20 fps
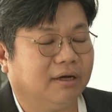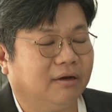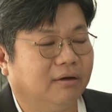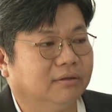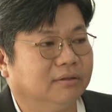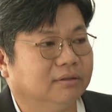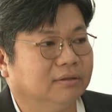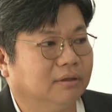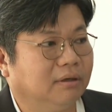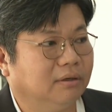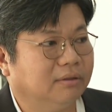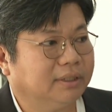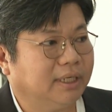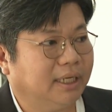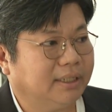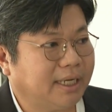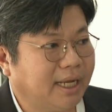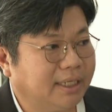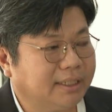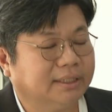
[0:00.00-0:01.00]
เขาเขาจะ
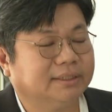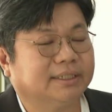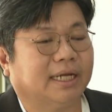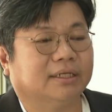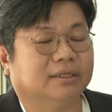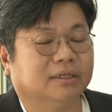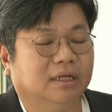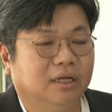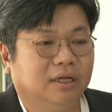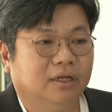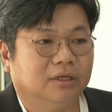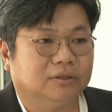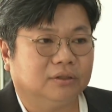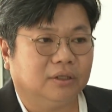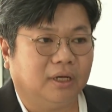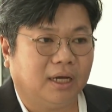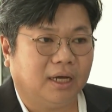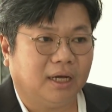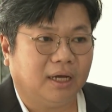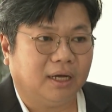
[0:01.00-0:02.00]
น่าจะจัด
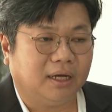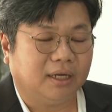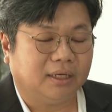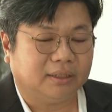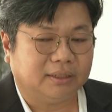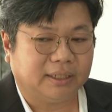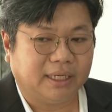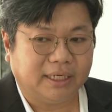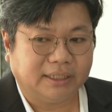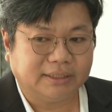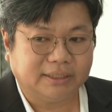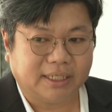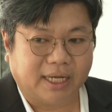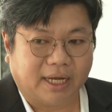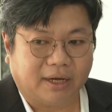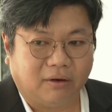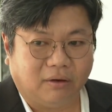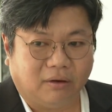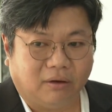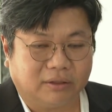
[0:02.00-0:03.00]
ในลักษณะ
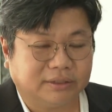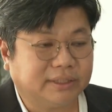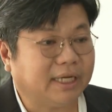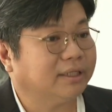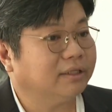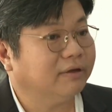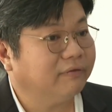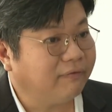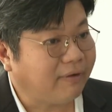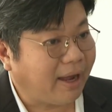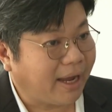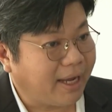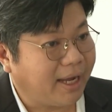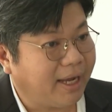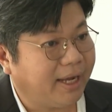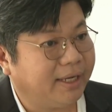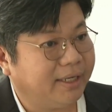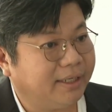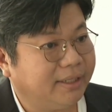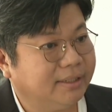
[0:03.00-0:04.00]
ของชาร์เตอร์ไฟ
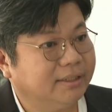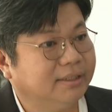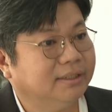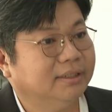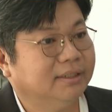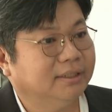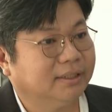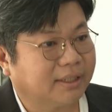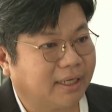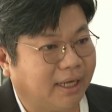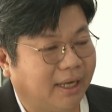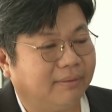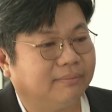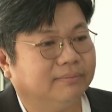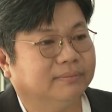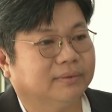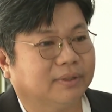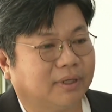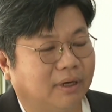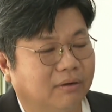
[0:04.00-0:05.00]
ให้ครับ
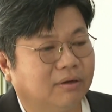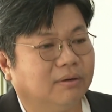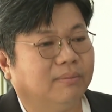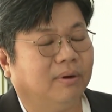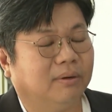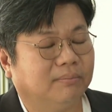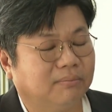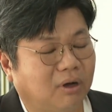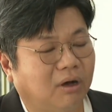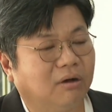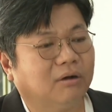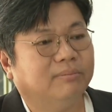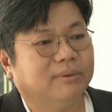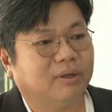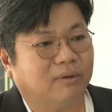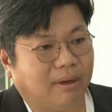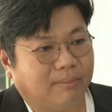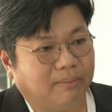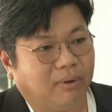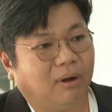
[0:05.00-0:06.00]
เขาก็เขาก็มี
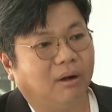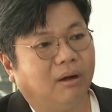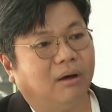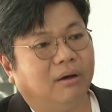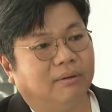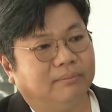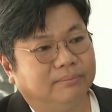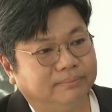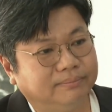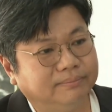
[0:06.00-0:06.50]
ความพร้อม